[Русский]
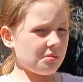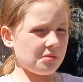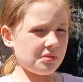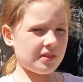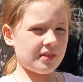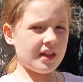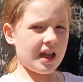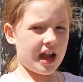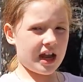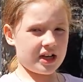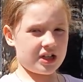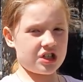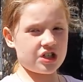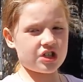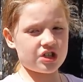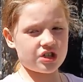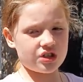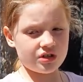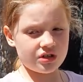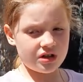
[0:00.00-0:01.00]

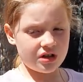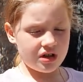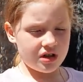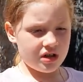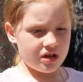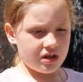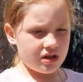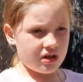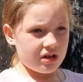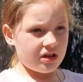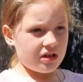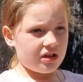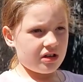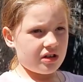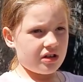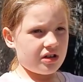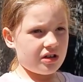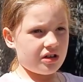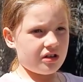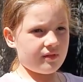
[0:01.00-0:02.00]
знаешь...
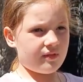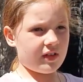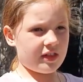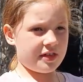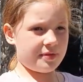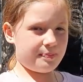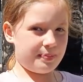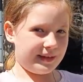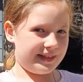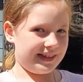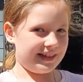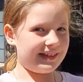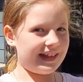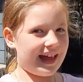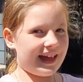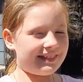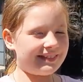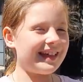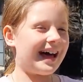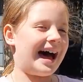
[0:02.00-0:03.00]
Воспитанная.
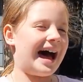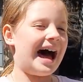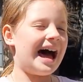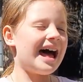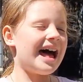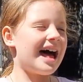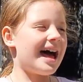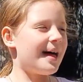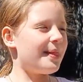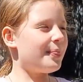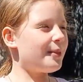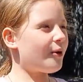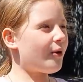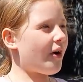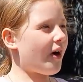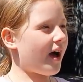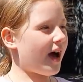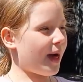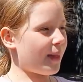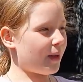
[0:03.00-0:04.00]
Воспитанная, да. Ну,
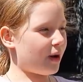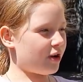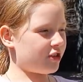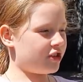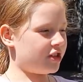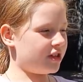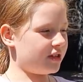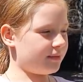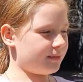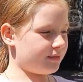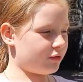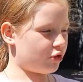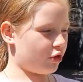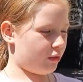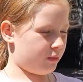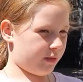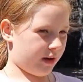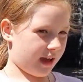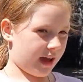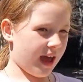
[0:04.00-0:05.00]
она очень
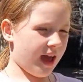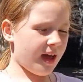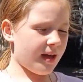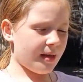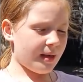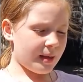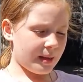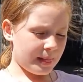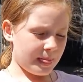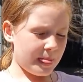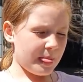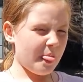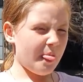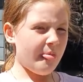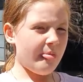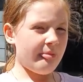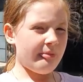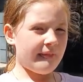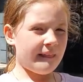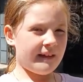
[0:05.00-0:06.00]
добрая
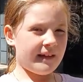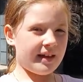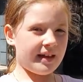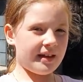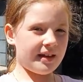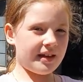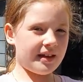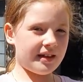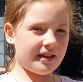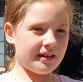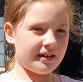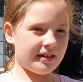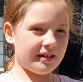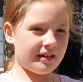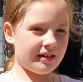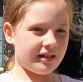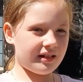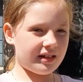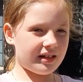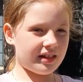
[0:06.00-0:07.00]
и
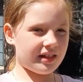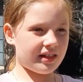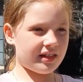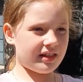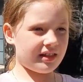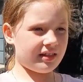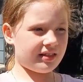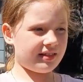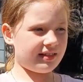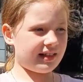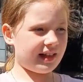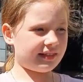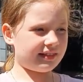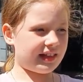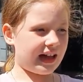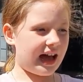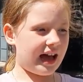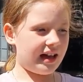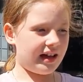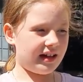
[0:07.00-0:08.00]

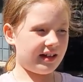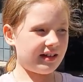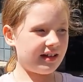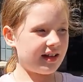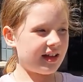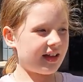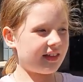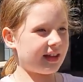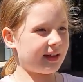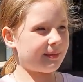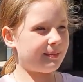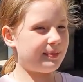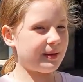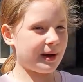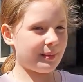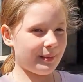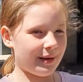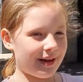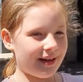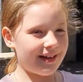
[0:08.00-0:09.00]
золотая. Она
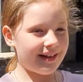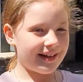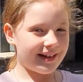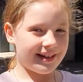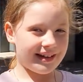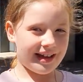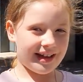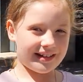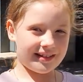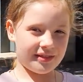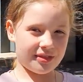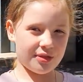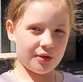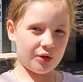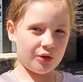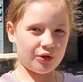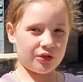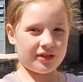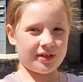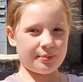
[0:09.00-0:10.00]
прямо как
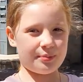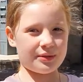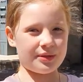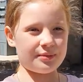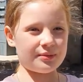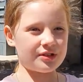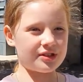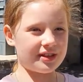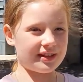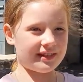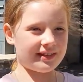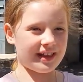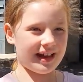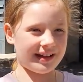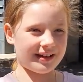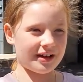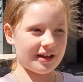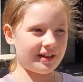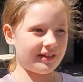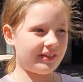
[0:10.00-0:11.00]
золото, потому что
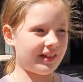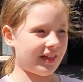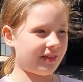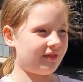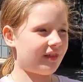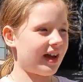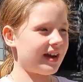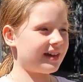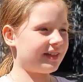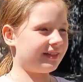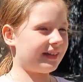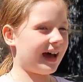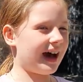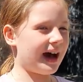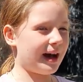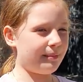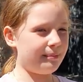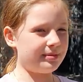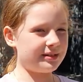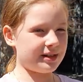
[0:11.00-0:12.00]
так ее назвали
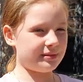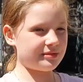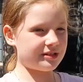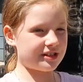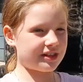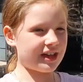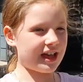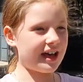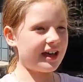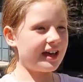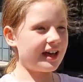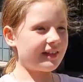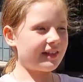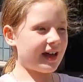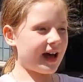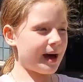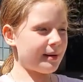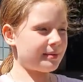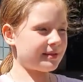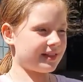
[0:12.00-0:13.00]
Дахаб, потому что
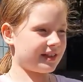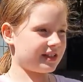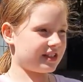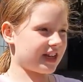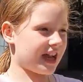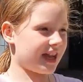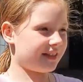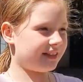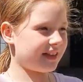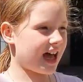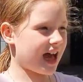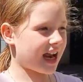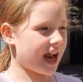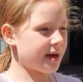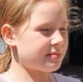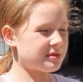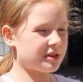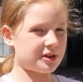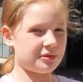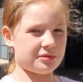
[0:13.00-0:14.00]
Дахаб означает на
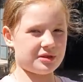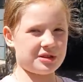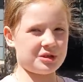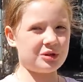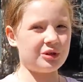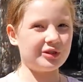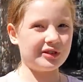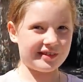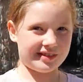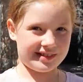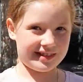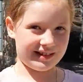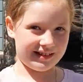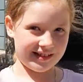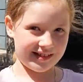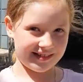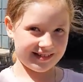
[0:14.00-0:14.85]
арабском золото.